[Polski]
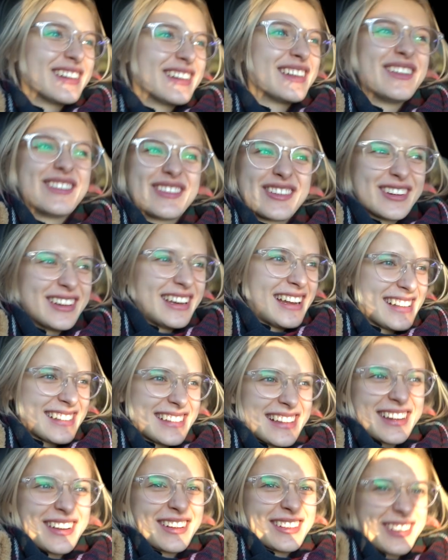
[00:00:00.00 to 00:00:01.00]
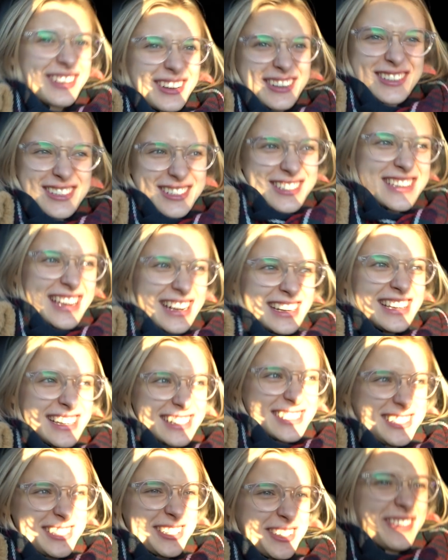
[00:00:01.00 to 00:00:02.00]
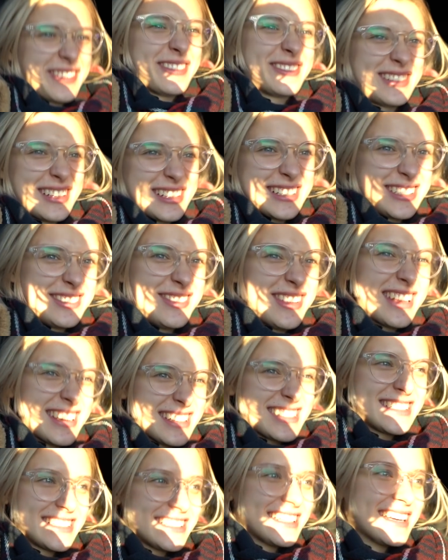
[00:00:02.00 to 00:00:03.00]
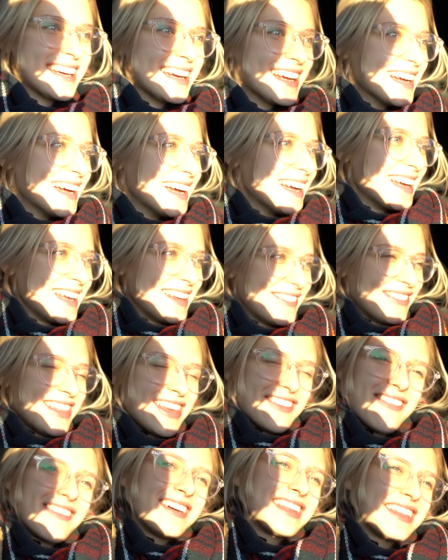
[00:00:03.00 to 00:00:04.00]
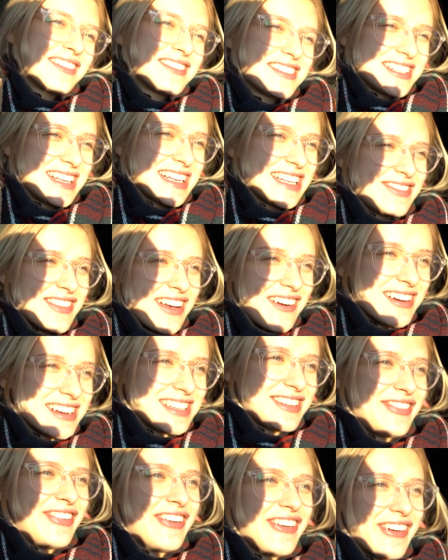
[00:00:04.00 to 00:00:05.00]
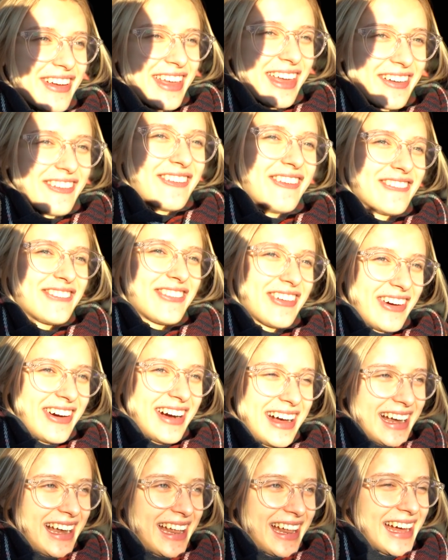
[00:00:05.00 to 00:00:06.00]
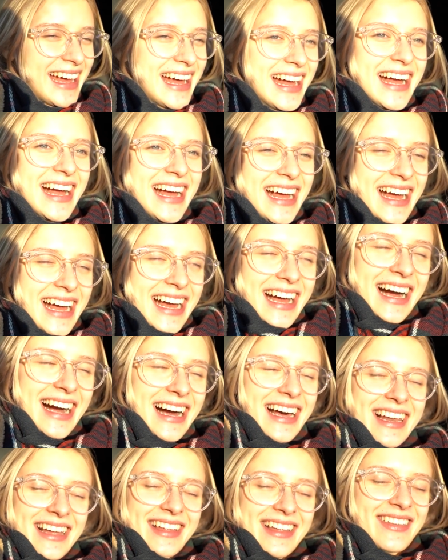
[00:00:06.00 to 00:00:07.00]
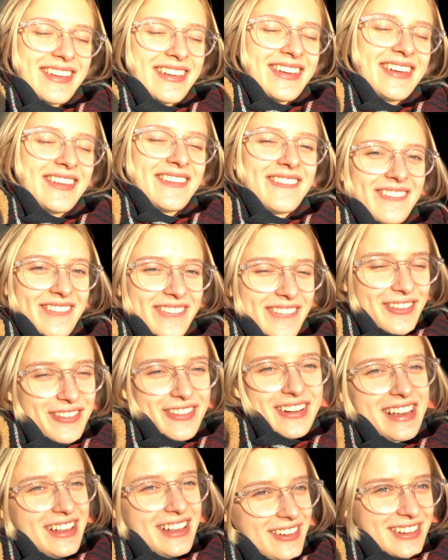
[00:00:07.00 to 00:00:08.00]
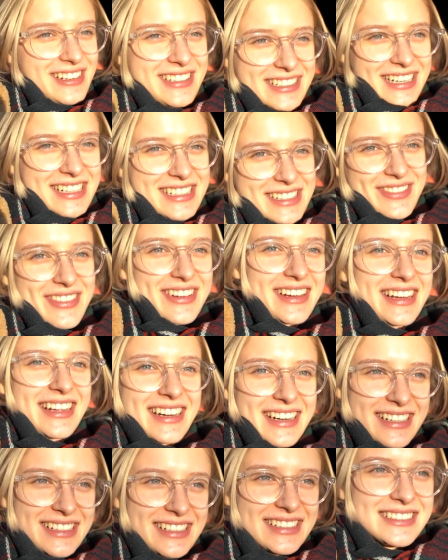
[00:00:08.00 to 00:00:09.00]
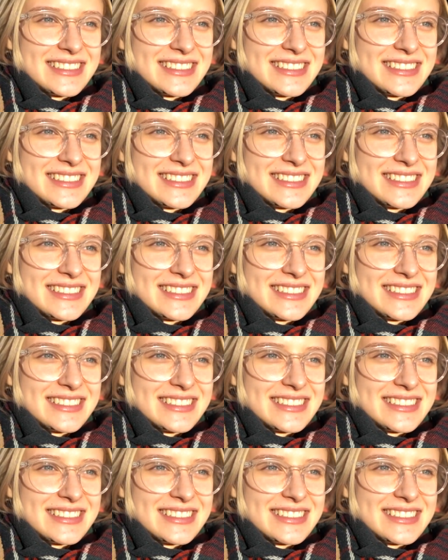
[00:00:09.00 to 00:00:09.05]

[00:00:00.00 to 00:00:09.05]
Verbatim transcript: to nie było na serio, to oczyszczalnia ścieków tak śmierdzi. I nie pamiętam, czy się śmiała, czy było jej głupio, ale, ale no, dowaliłeś Kacper. Też nie wiedziała, w